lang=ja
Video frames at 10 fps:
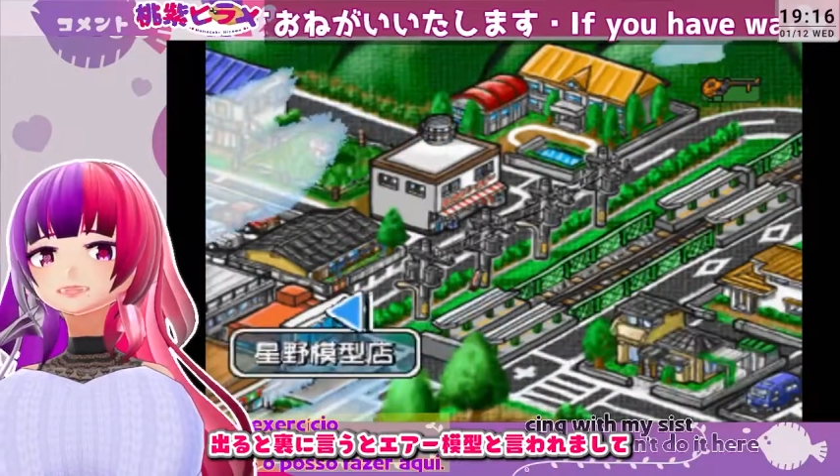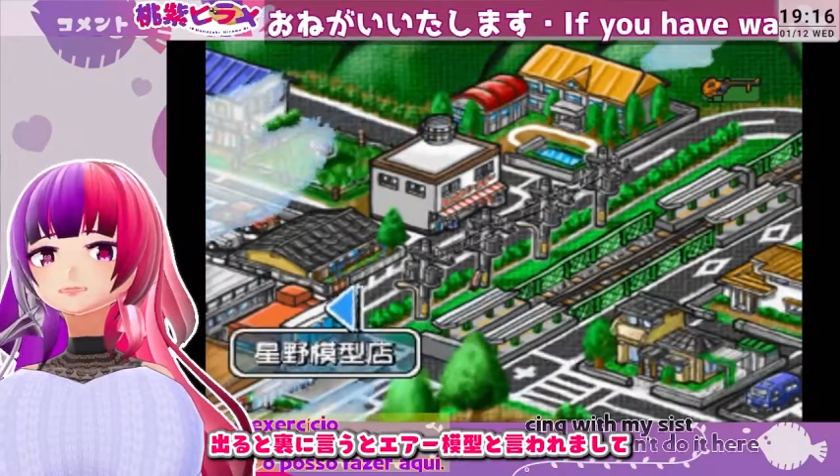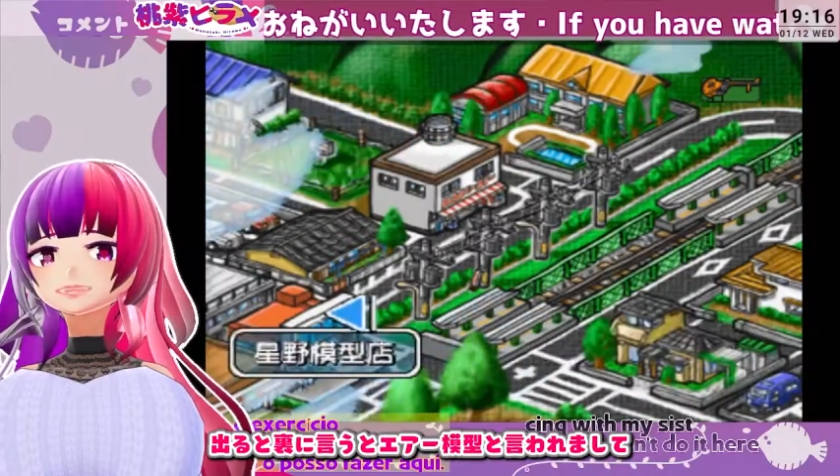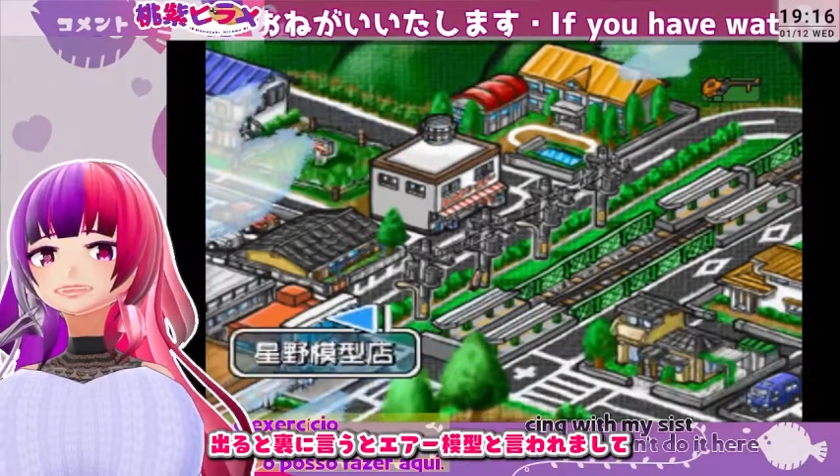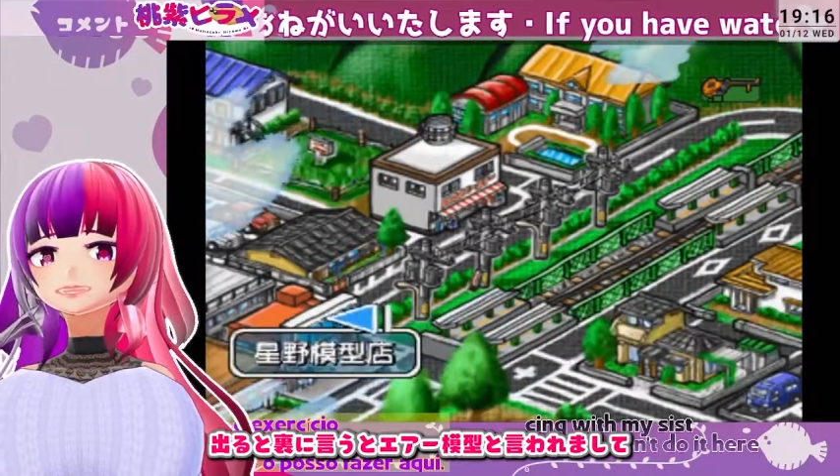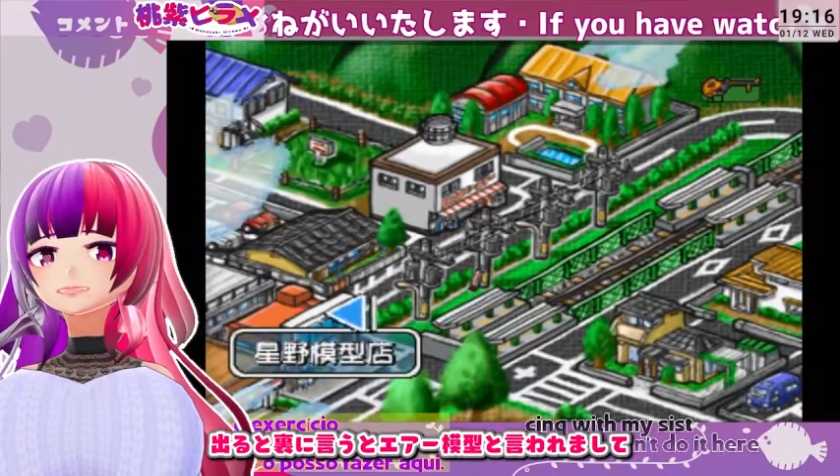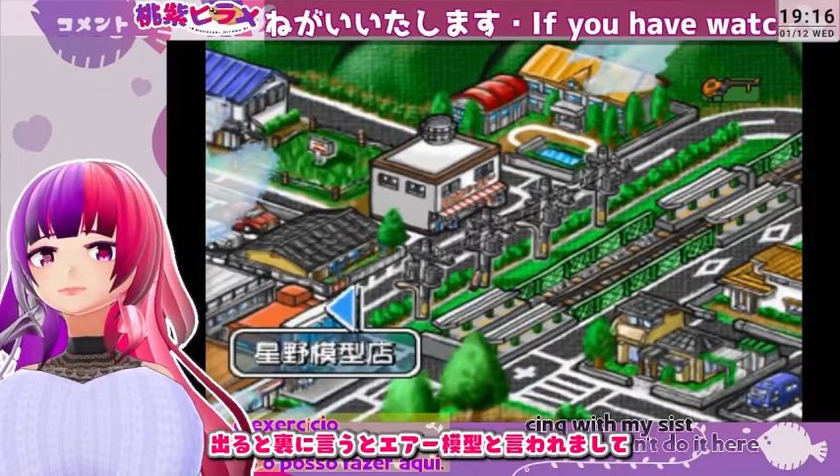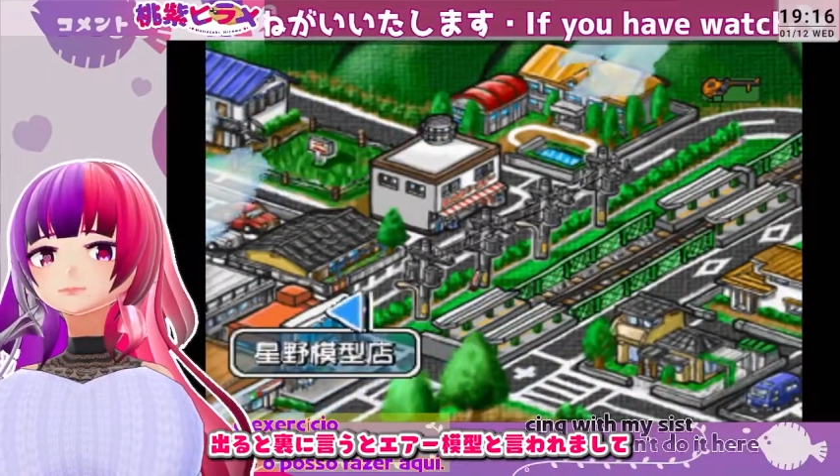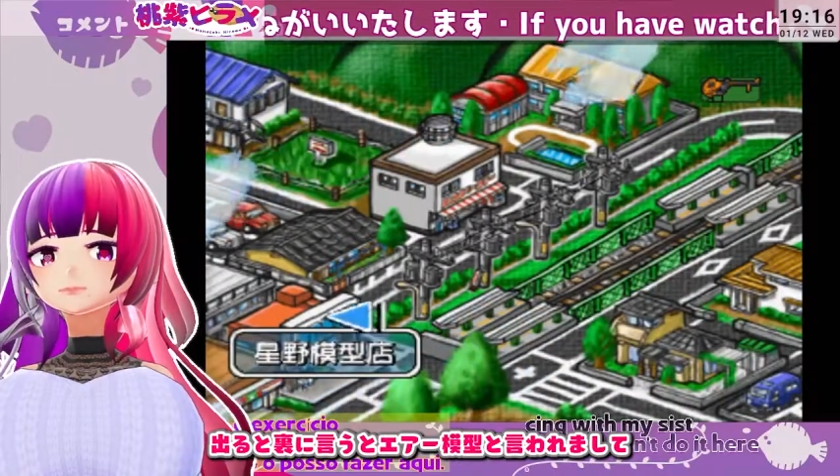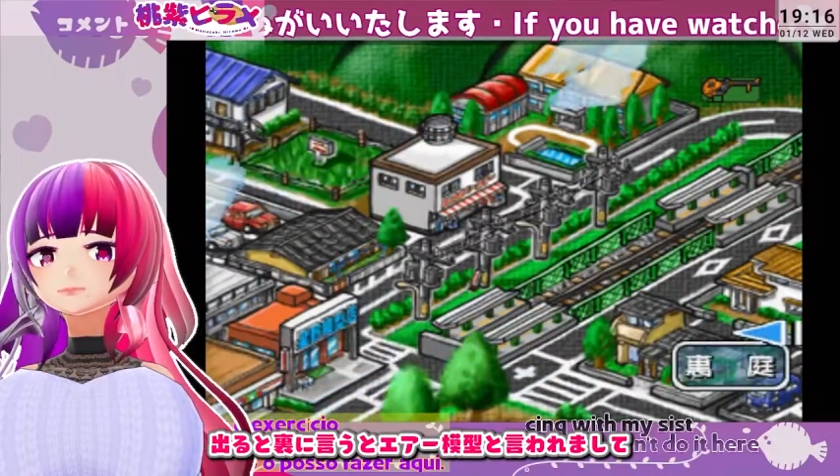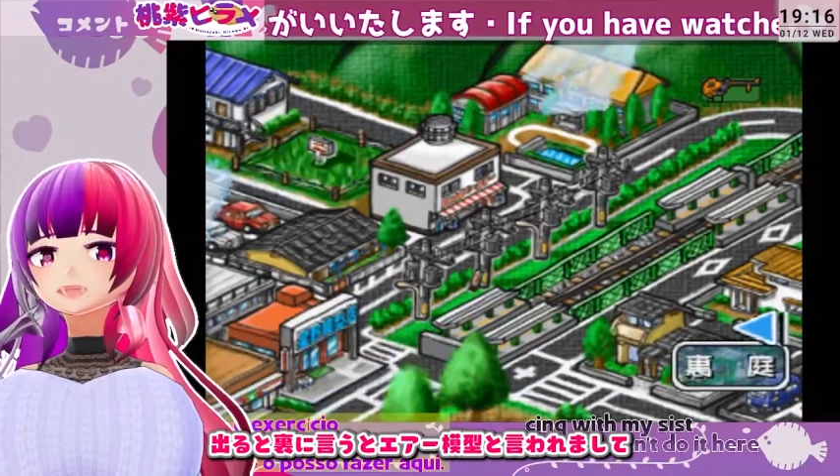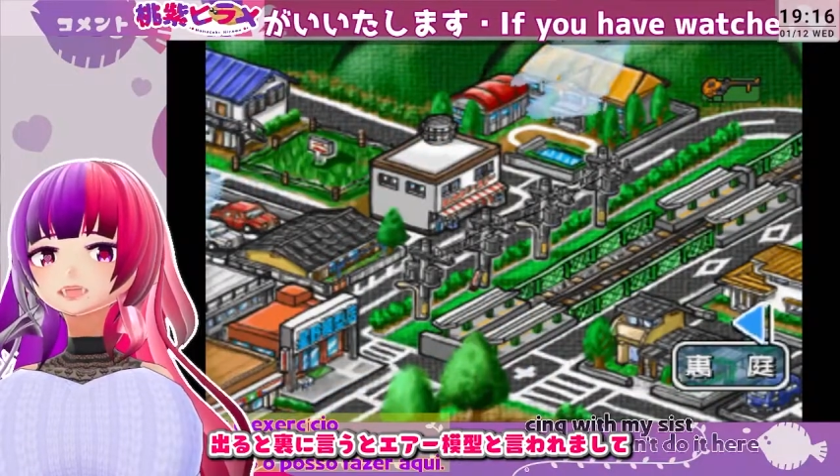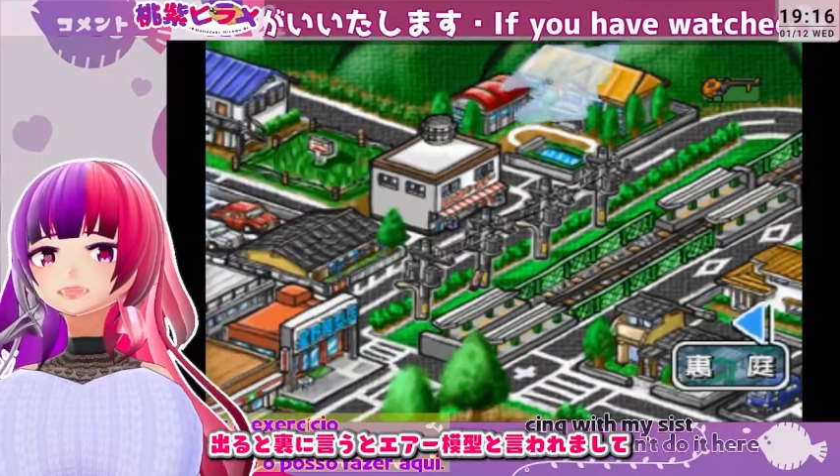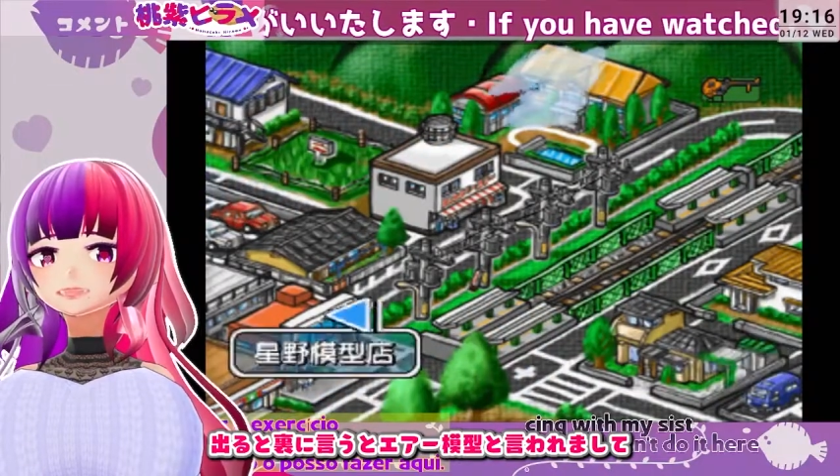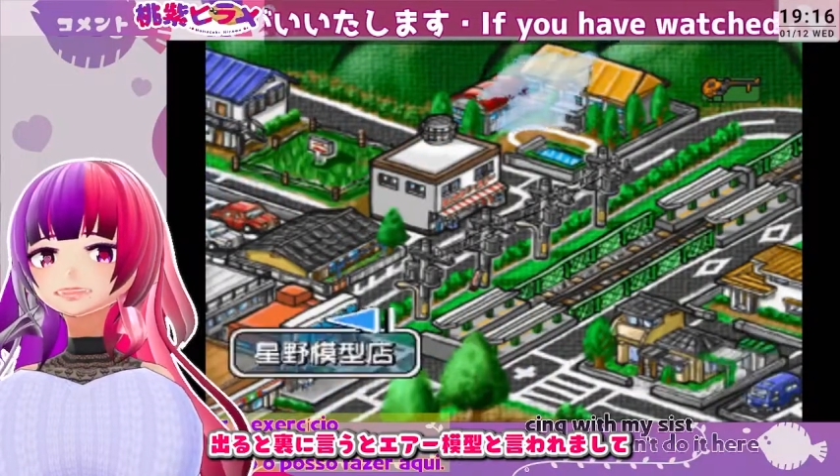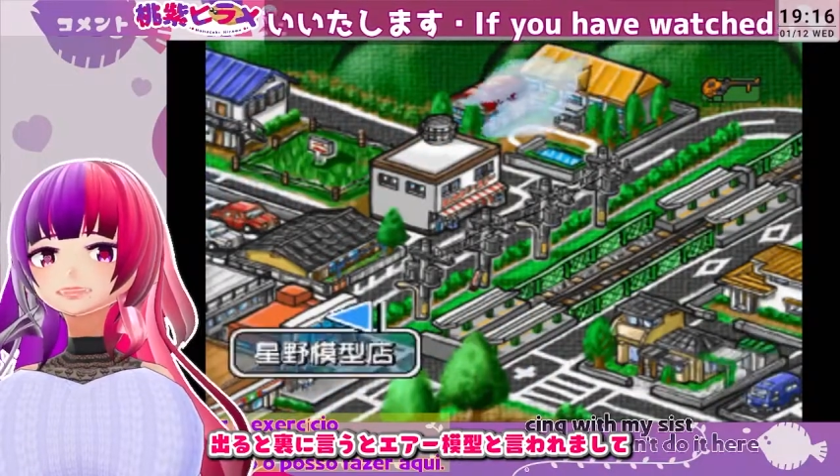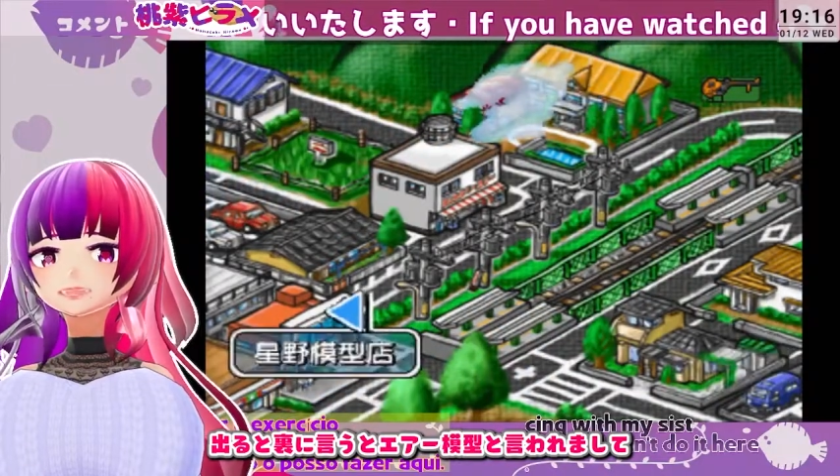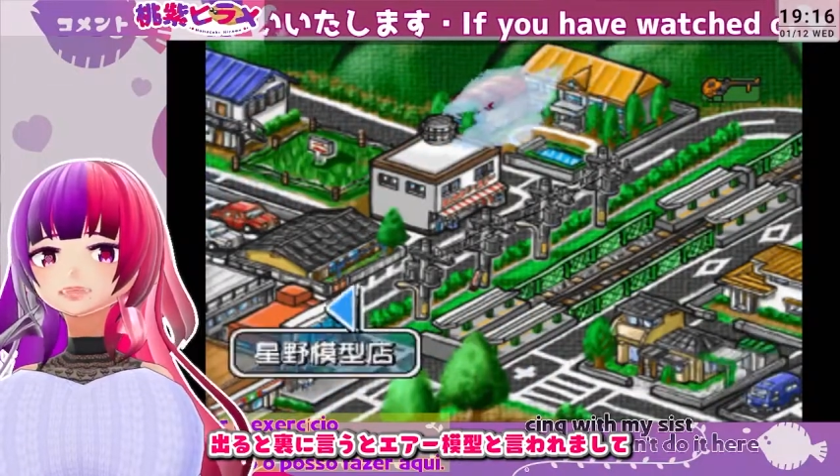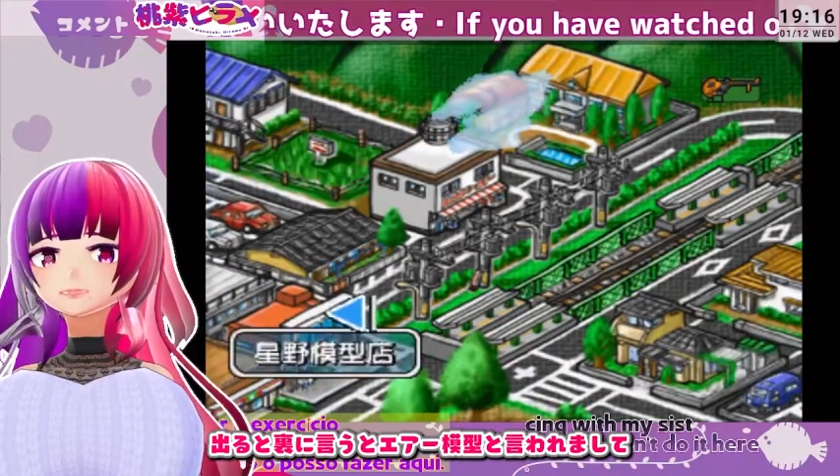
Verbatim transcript: 部屋、あと模型店があり